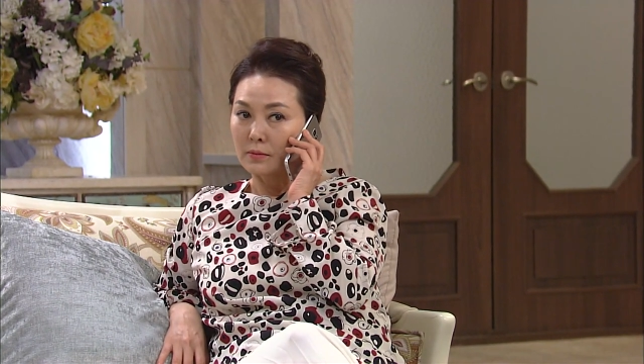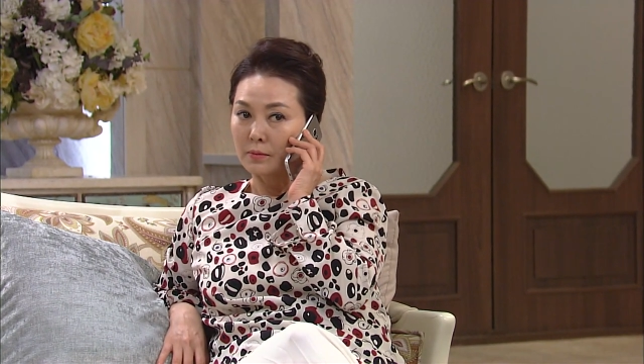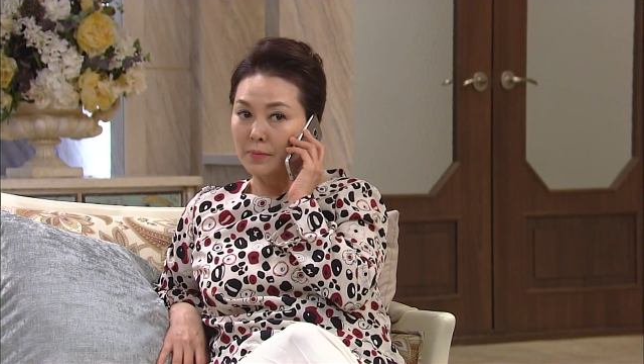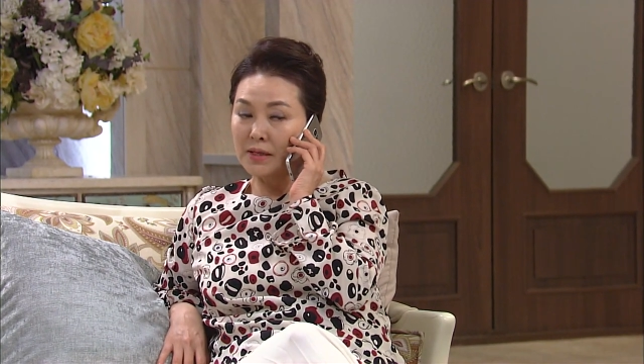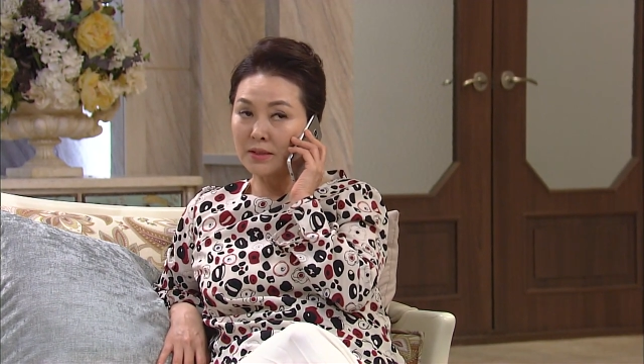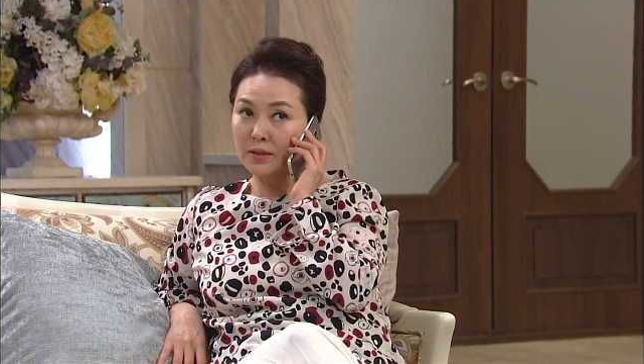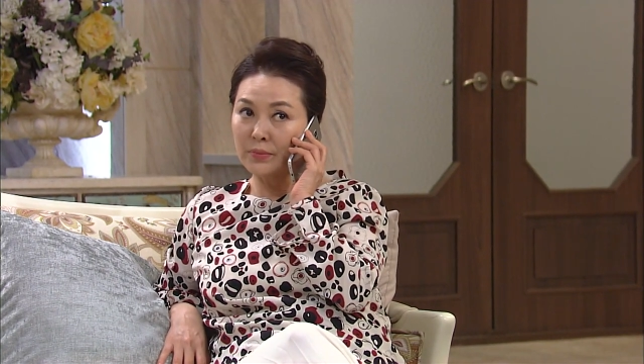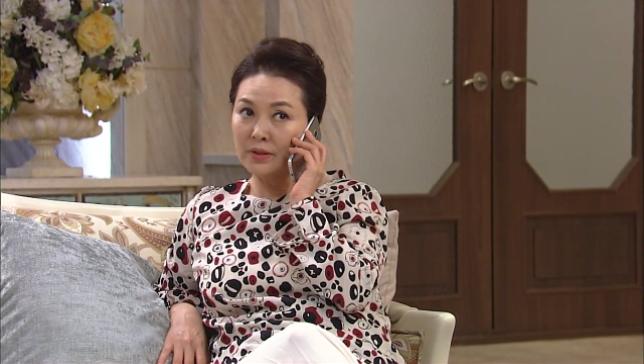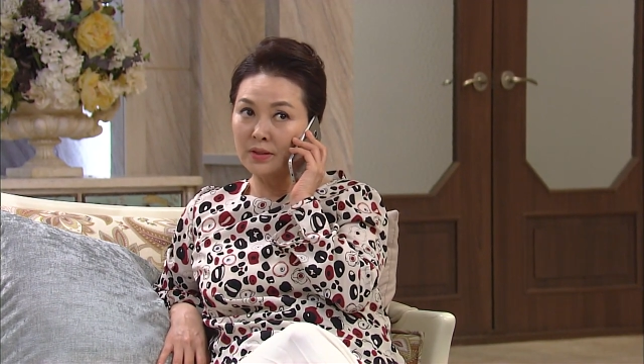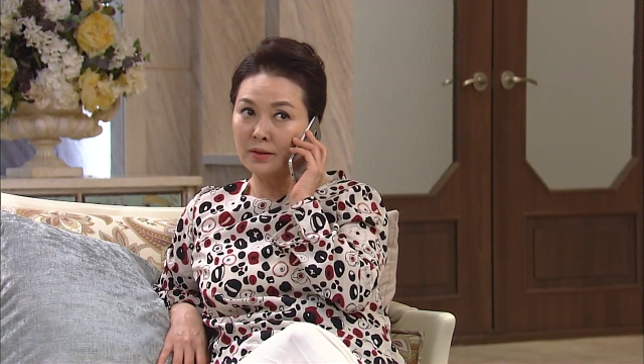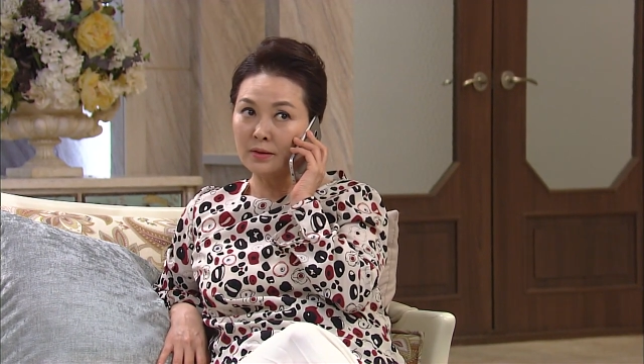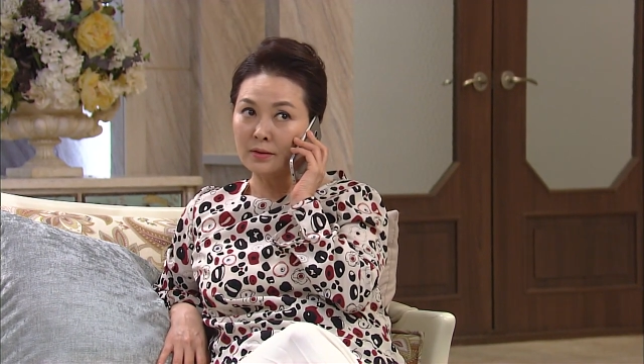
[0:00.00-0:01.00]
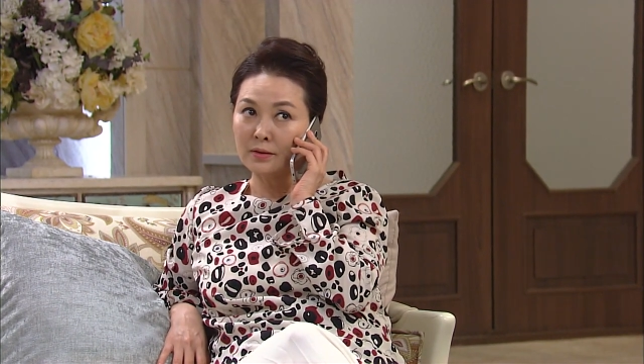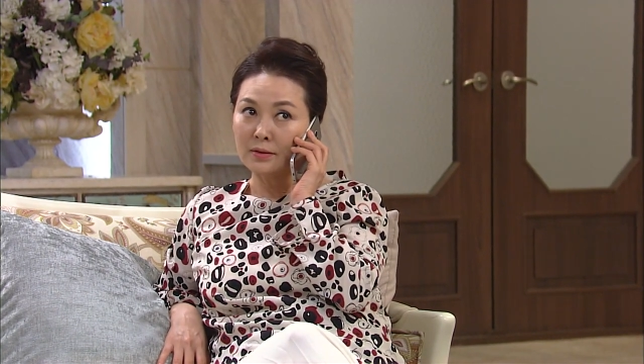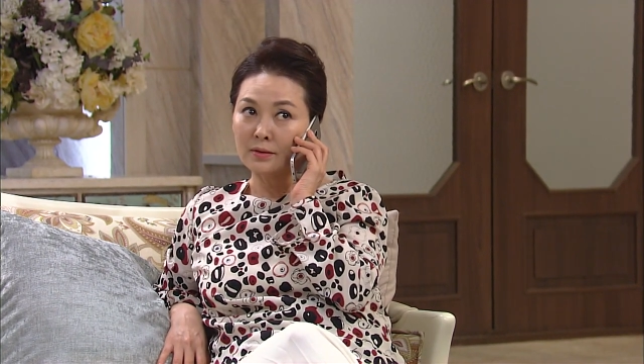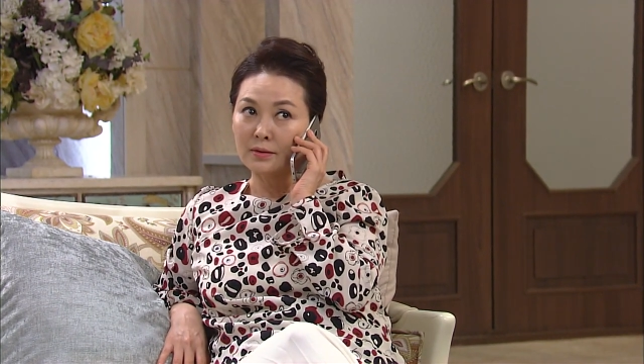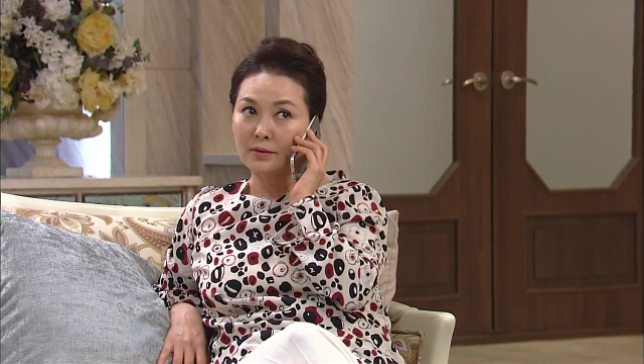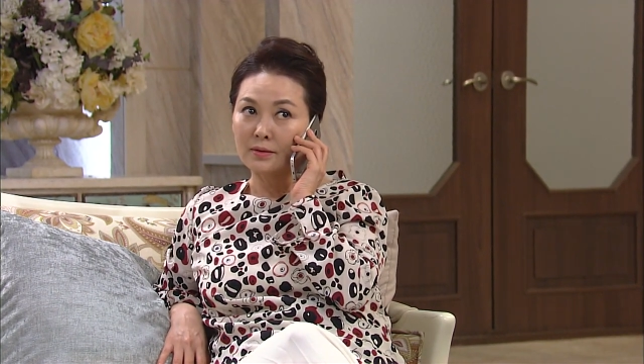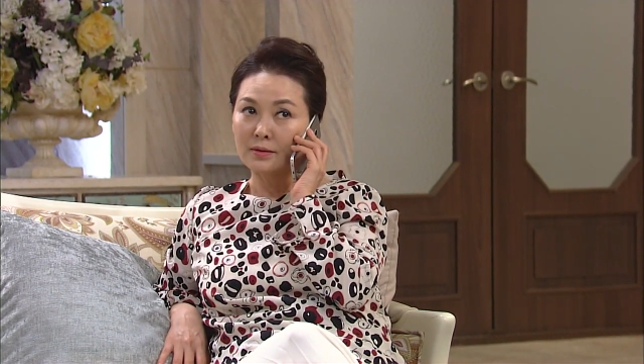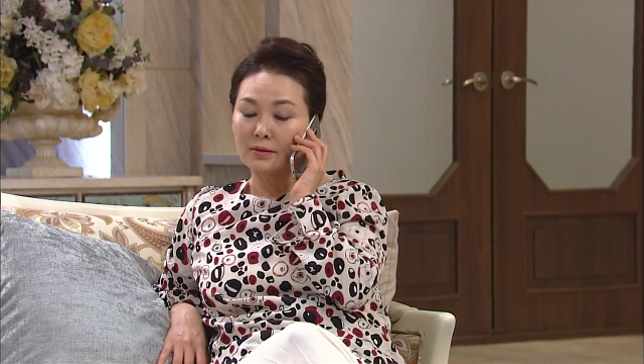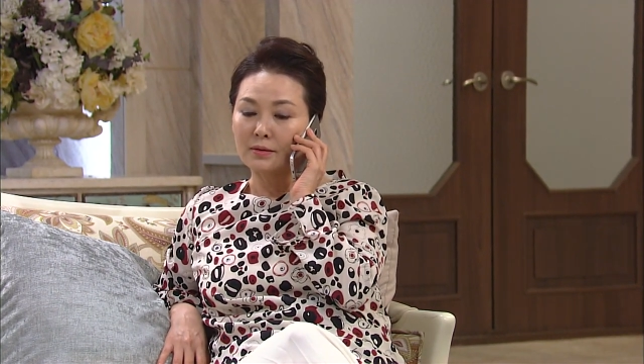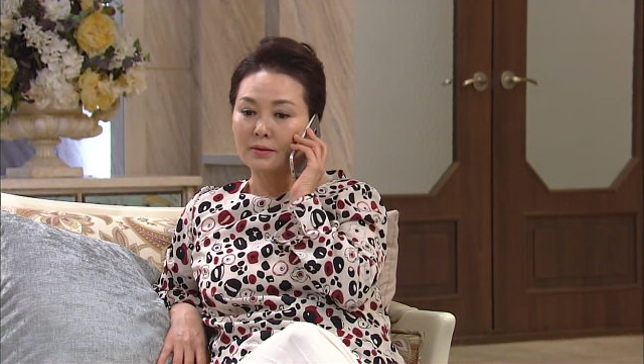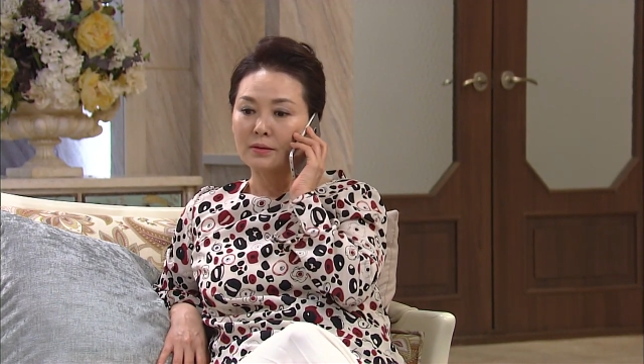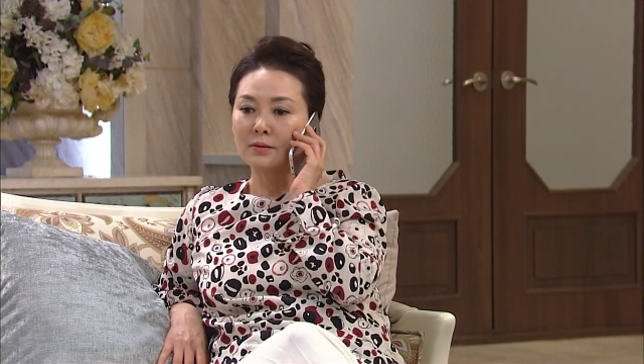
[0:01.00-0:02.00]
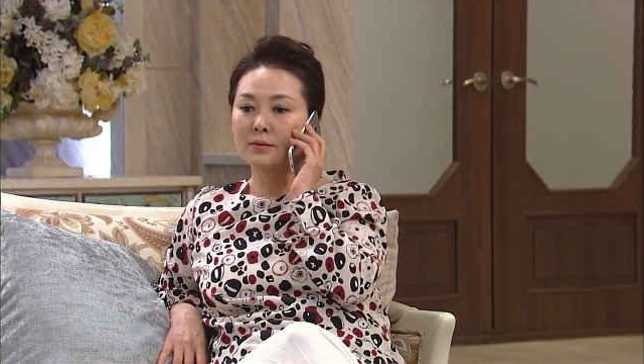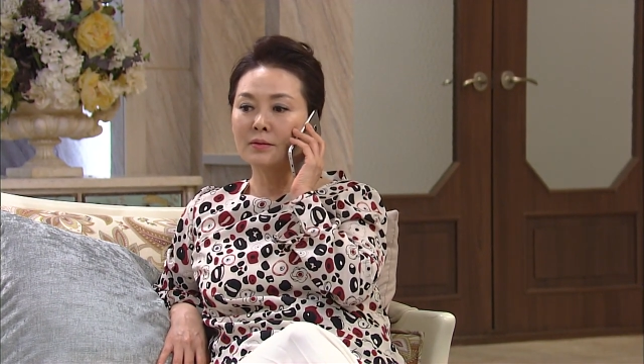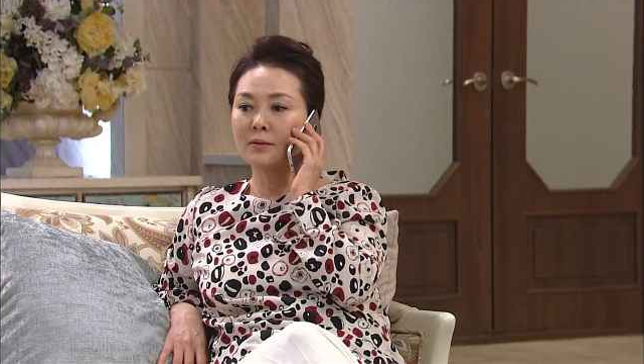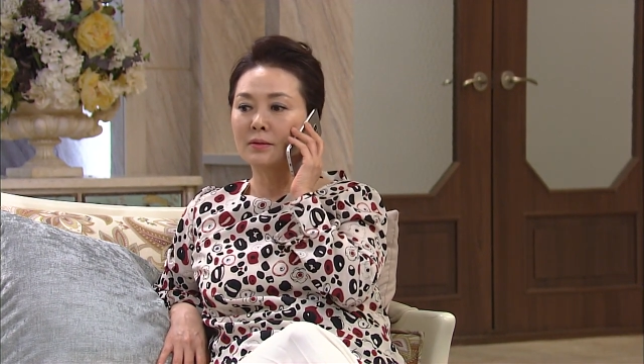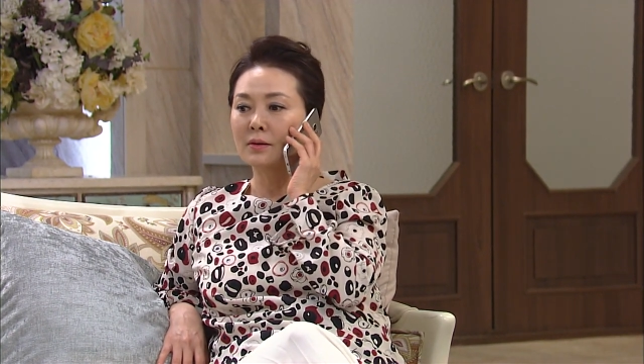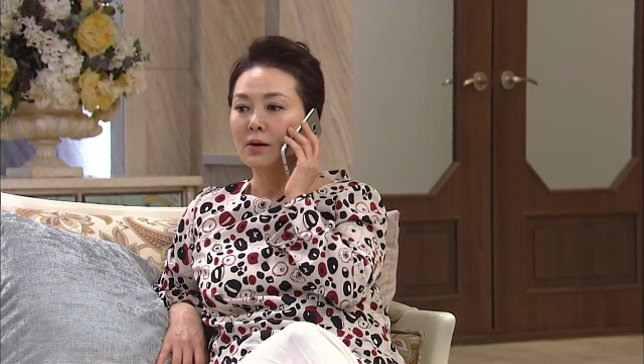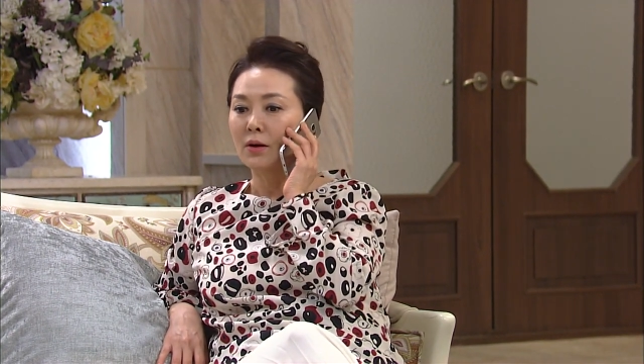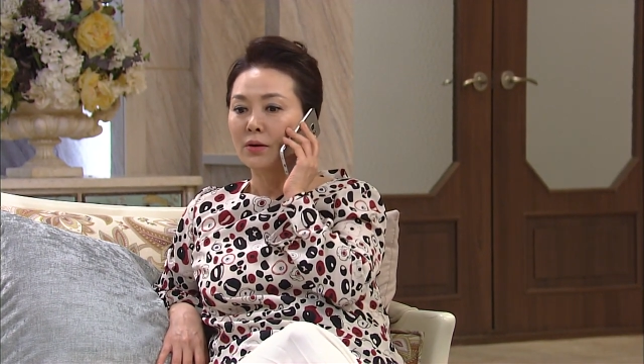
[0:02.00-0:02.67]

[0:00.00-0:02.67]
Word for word: 말씀이니? 응.